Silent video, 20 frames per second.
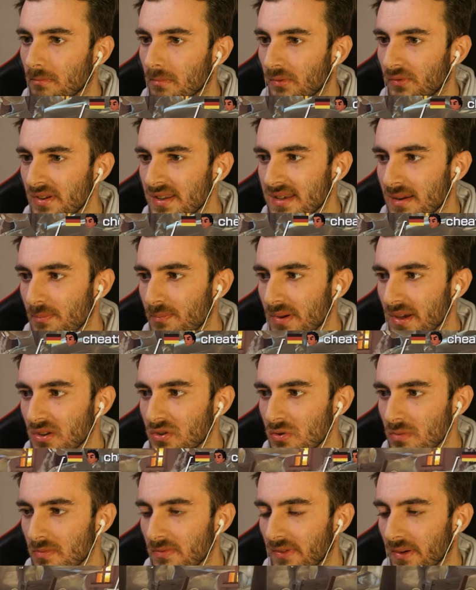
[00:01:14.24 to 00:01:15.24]
En fait, ça me
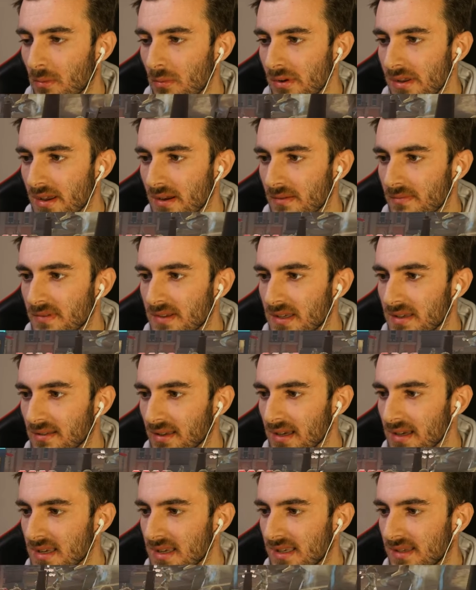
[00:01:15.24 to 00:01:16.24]
perturbe. Vraiment, il y a un petit
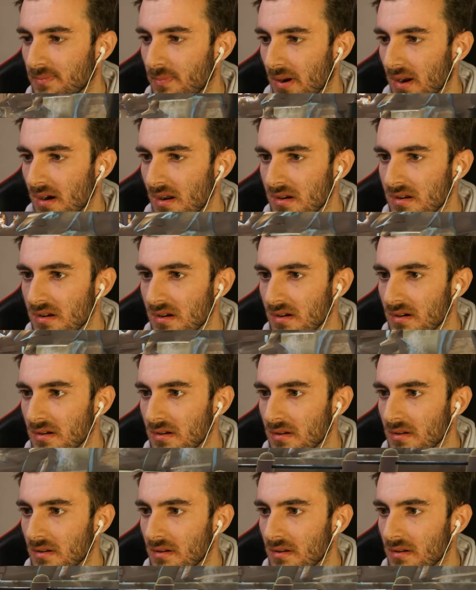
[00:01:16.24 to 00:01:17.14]
trait qui se balade, là.